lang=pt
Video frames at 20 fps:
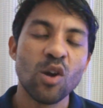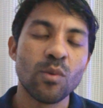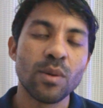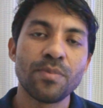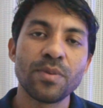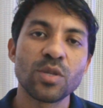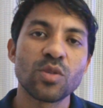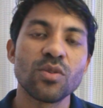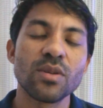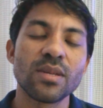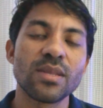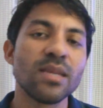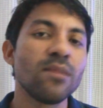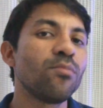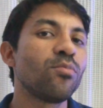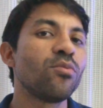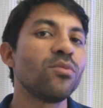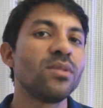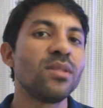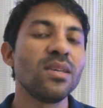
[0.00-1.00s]
uma pessoa que tem
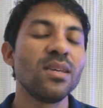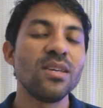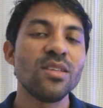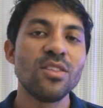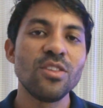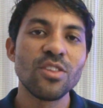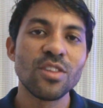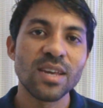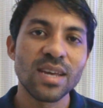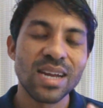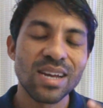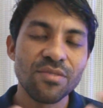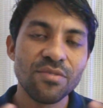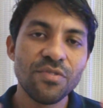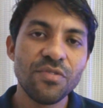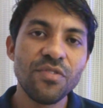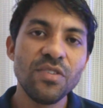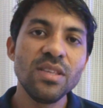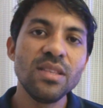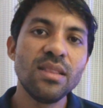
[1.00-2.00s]
poder de gerar
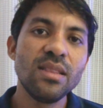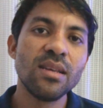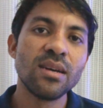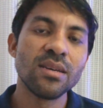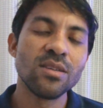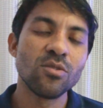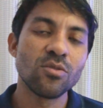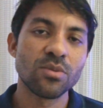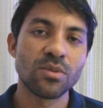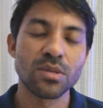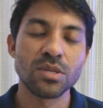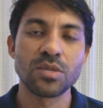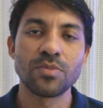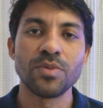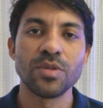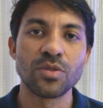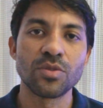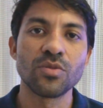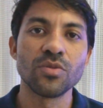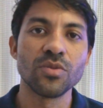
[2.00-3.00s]
vida em outras
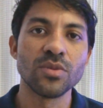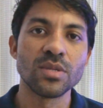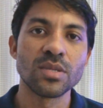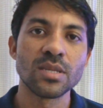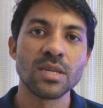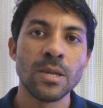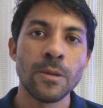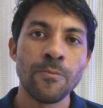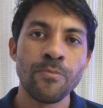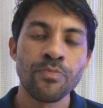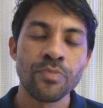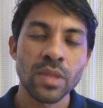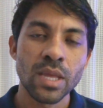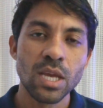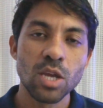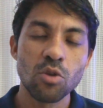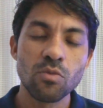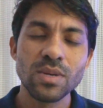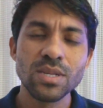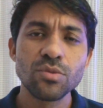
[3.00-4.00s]
pessoas.
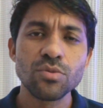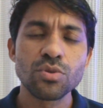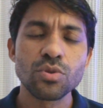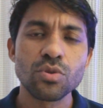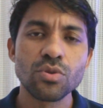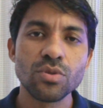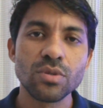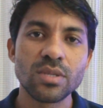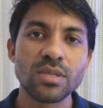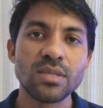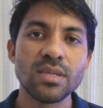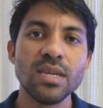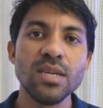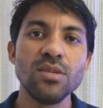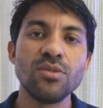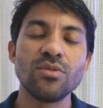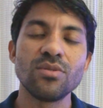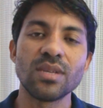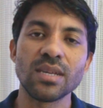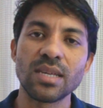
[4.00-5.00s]
E quando os
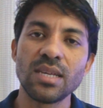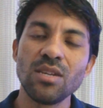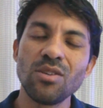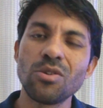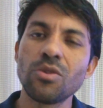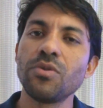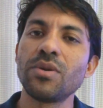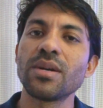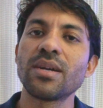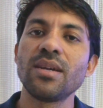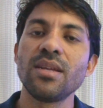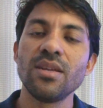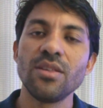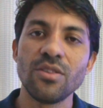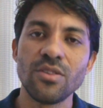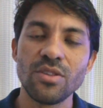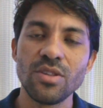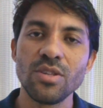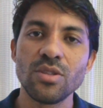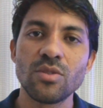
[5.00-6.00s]
conceitos, aquilo que eu
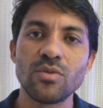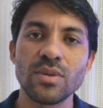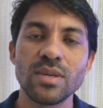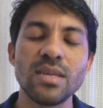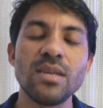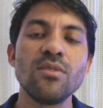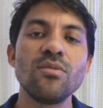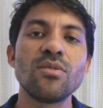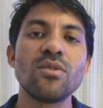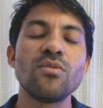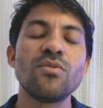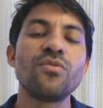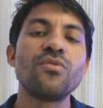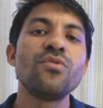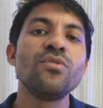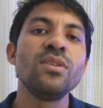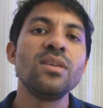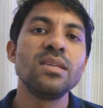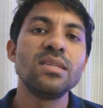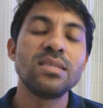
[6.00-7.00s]
acredito, aquilo que eu
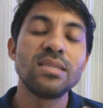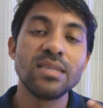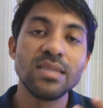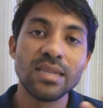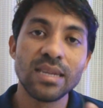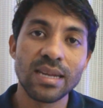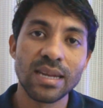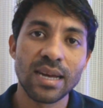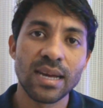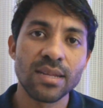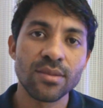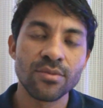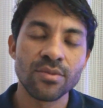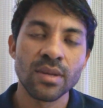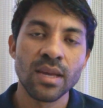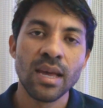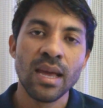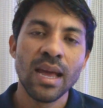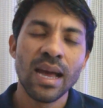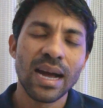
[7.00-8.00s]
fui ensinado,
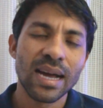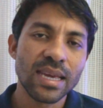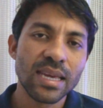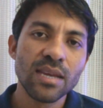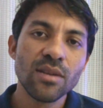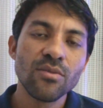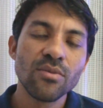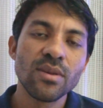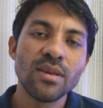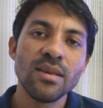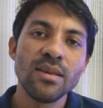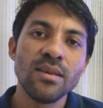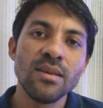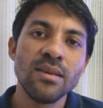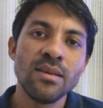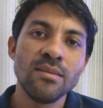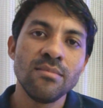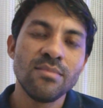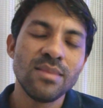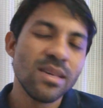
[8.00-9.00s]
aquilo
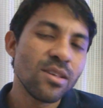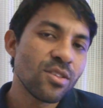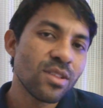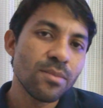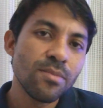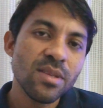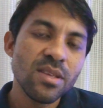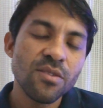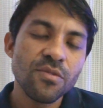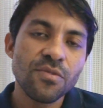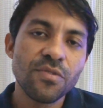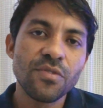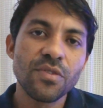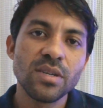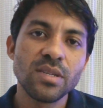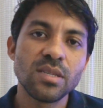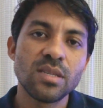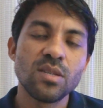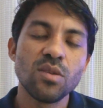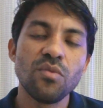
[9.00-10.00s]
que desde a minha
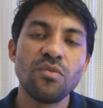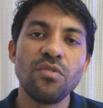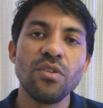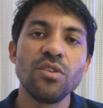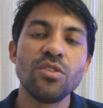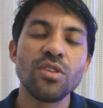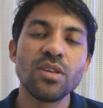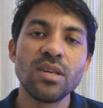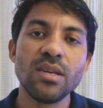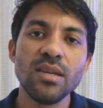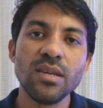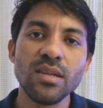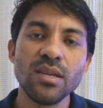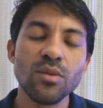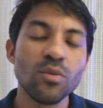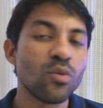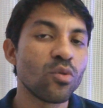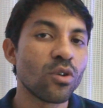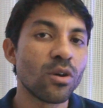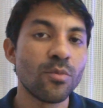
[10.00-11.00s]
infância eu fui
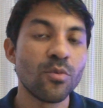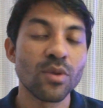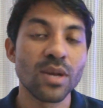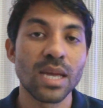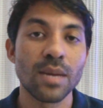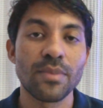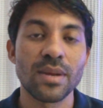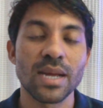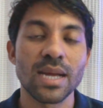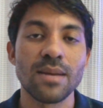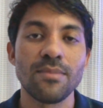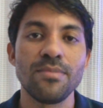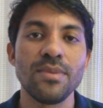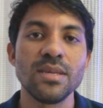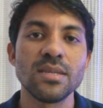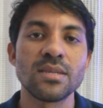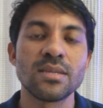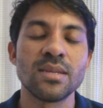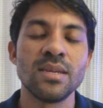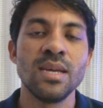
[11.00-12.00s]
adquirindo como um
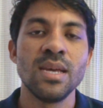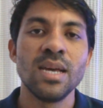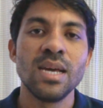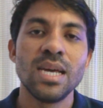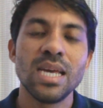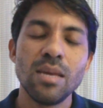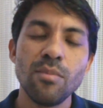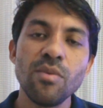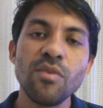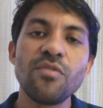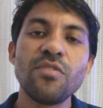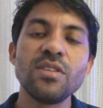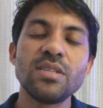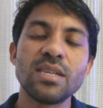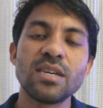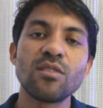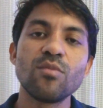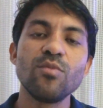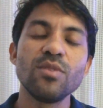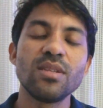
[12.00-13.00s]
quebra-cabeça e me
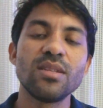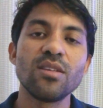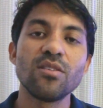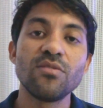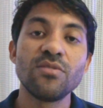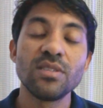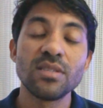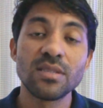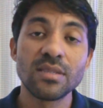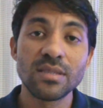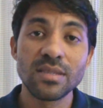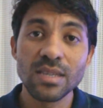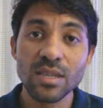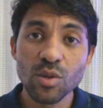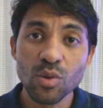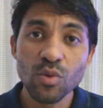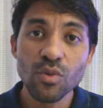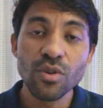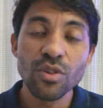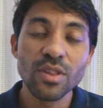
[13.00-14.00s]
fizeram muitas das vezes
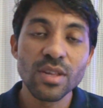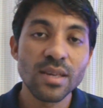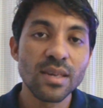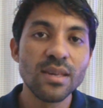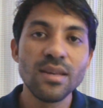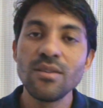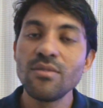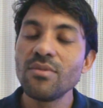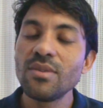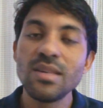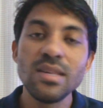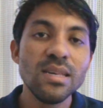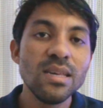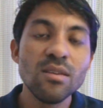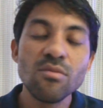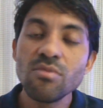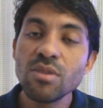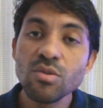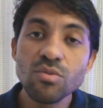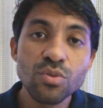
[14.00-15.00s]
ser hoje aquilo que
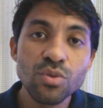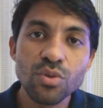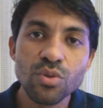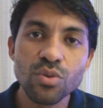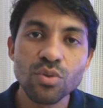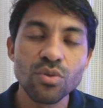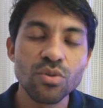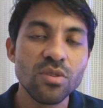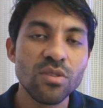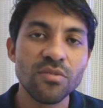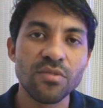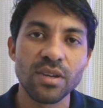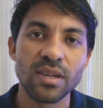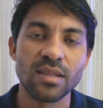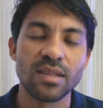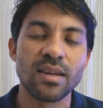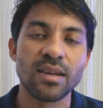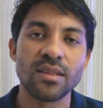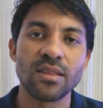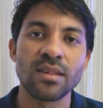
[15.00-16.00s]
eu não sou de
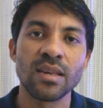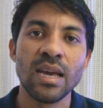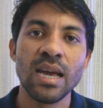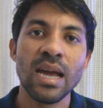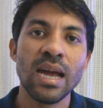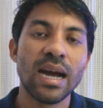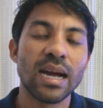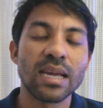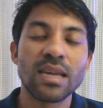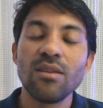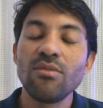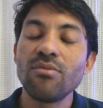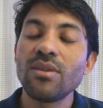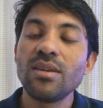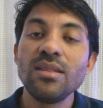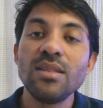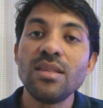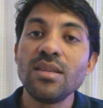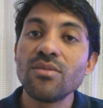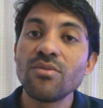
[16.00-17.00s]
verdade, aquilo
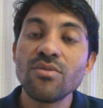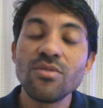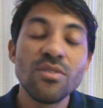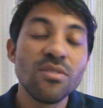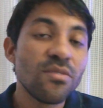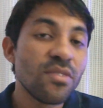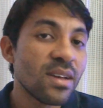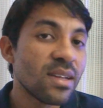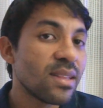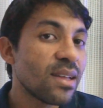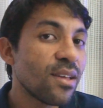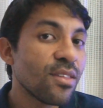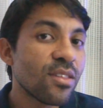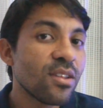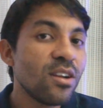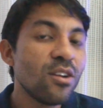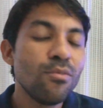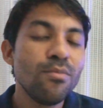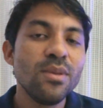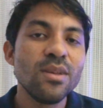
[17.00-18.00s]
que Deus de
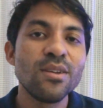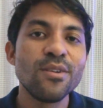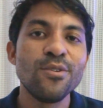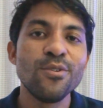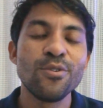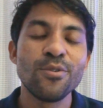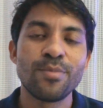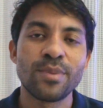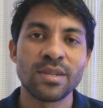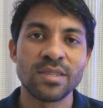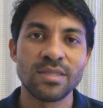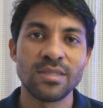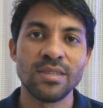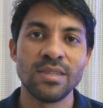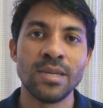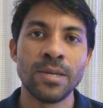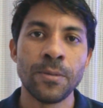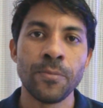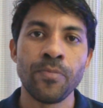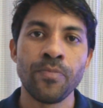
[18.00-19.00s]
verdade não me criou para
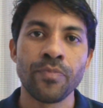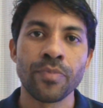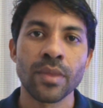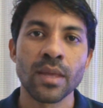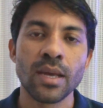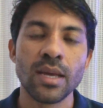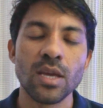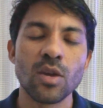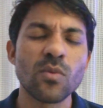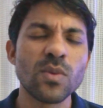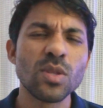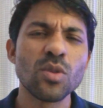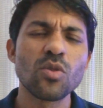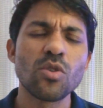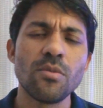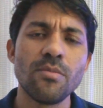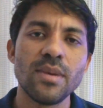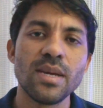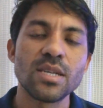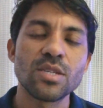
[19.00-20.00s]
ser. E quando eu
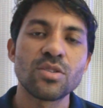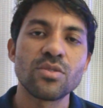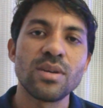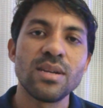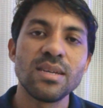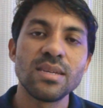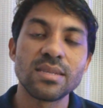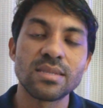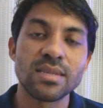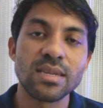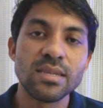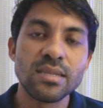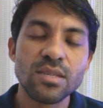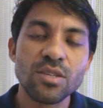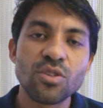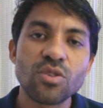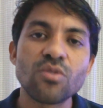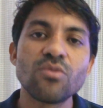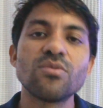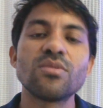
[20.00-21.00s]
começo a lançar
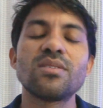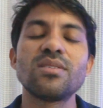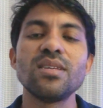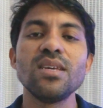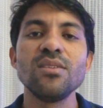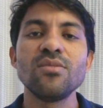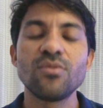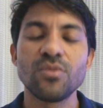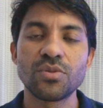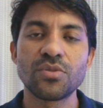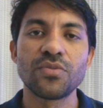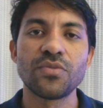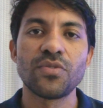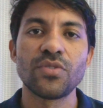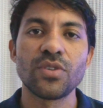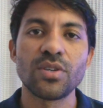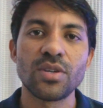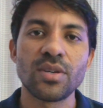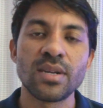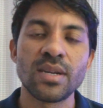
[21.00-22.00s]
esses conceitos
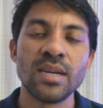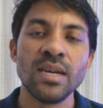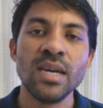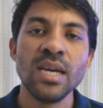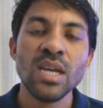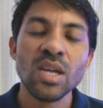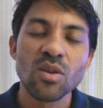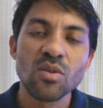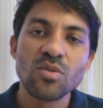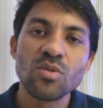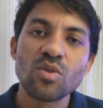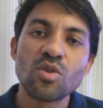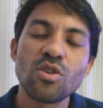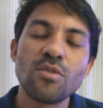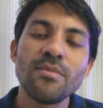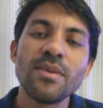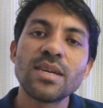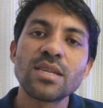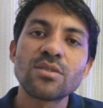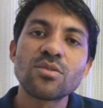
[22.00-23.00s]
fora, quando eu
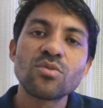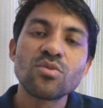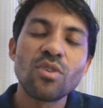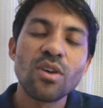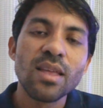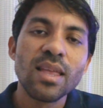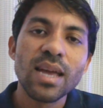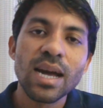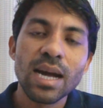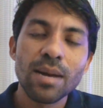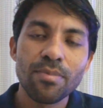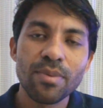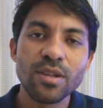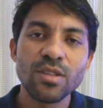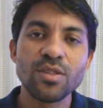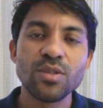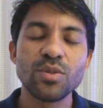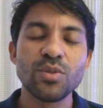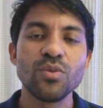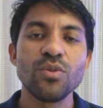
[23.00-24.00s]
começo a olhar para
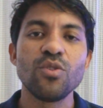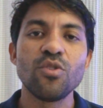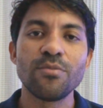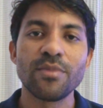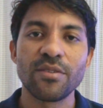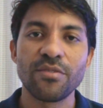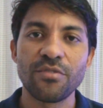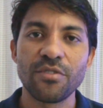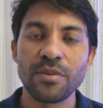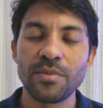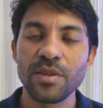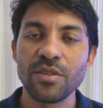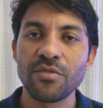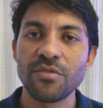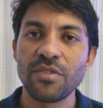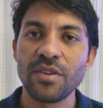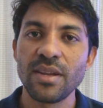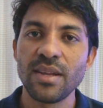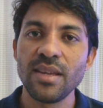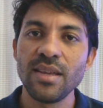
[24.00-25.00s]
Jesus de uma forma
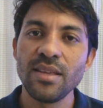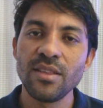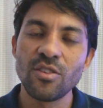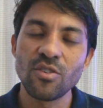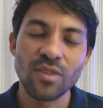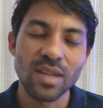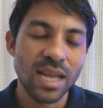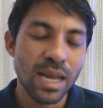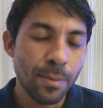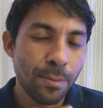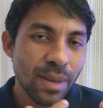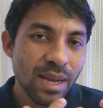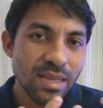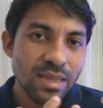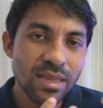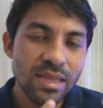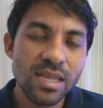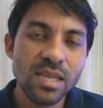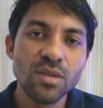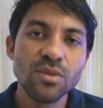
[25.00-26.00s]
diferente, olhar para
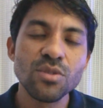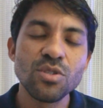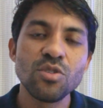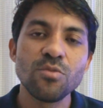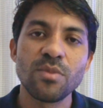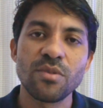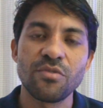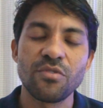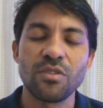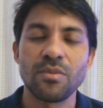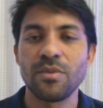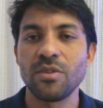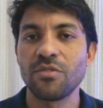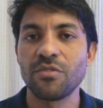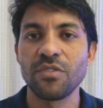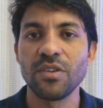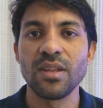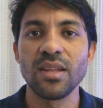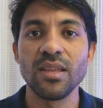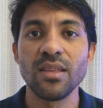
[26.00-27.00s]
Deus de uma forma
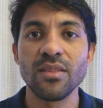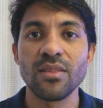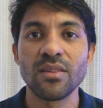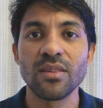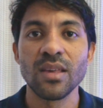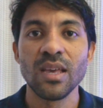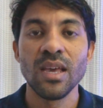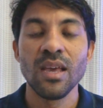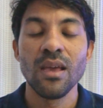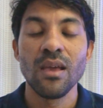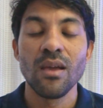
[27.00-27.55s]
diferente,